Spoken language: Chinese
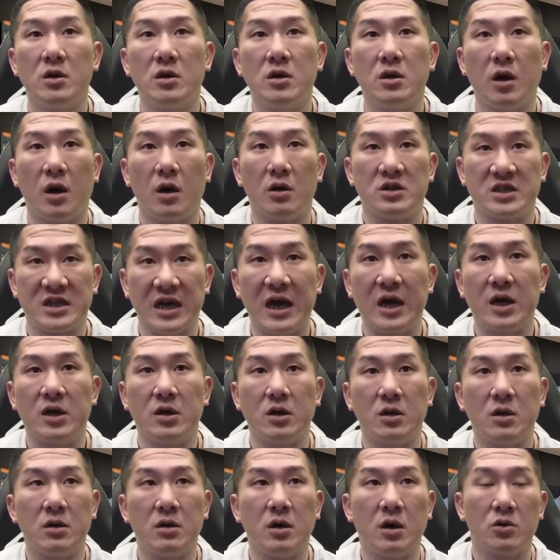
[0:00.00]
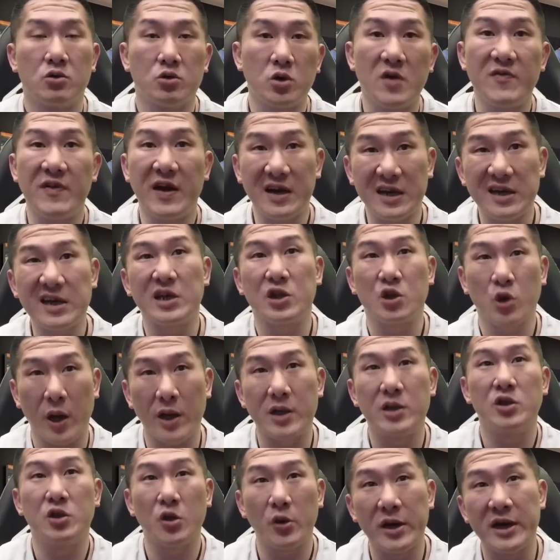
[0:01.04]
哦，加油！哦，对方那个
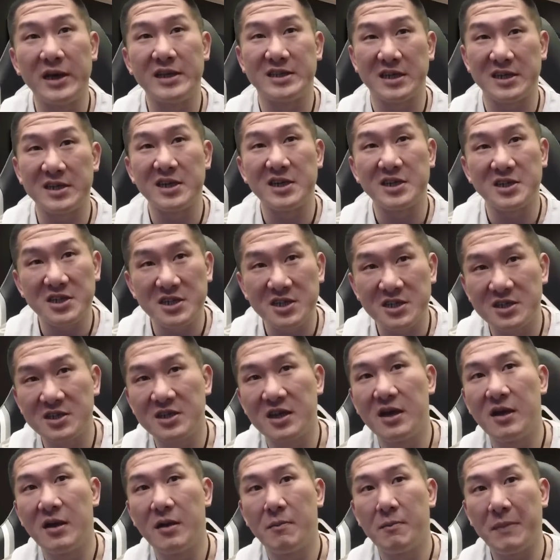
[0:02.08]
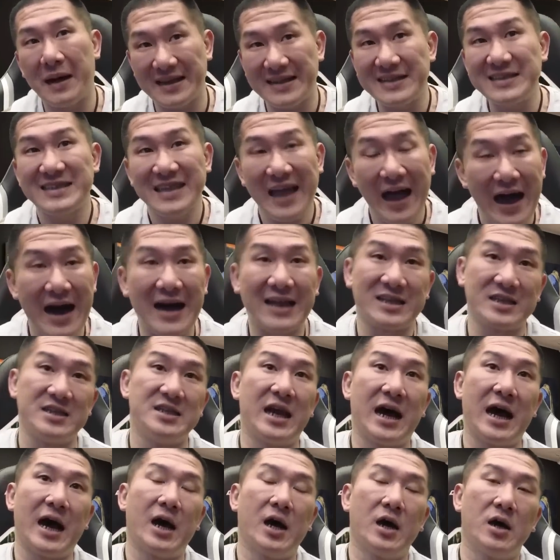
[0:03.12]
团队真的是蛮大的
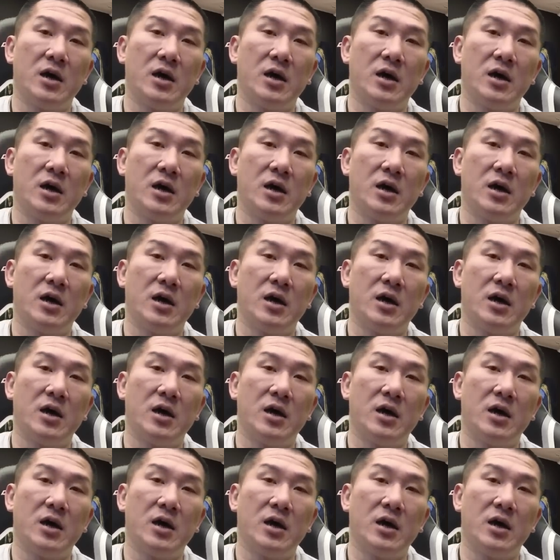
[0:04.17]
啦。